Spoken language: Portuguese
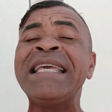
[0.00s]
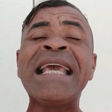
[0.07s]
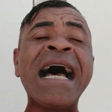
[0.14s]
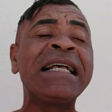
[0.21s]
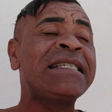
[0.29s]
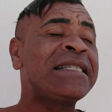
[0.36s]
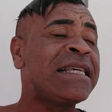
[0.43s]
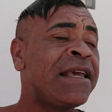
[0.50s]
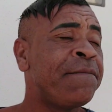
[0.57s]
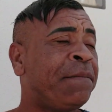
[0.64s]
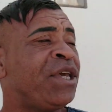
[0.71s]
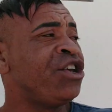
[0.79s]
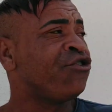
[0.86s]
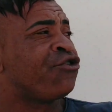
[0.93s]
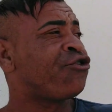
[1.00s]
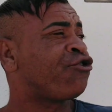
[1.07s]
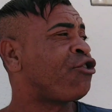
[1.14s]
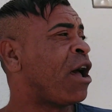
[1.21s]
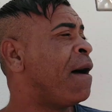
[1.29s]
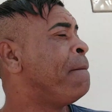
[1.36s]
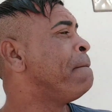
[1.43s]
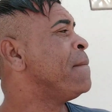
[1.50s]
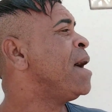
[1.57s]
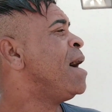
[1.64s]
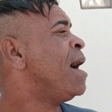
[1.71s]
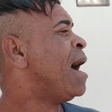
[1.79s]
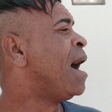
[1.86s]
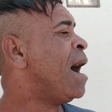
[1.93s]
e assim, bicha,
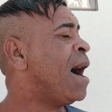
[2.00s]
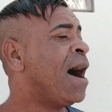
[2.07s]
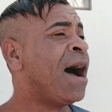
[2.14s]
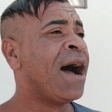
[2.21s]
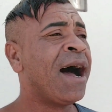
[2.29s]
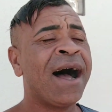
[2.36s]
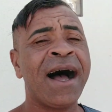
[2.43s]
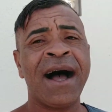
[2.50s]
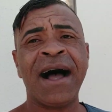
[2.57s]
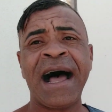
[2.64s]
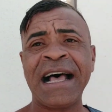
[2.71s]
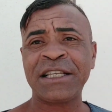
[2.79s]
a,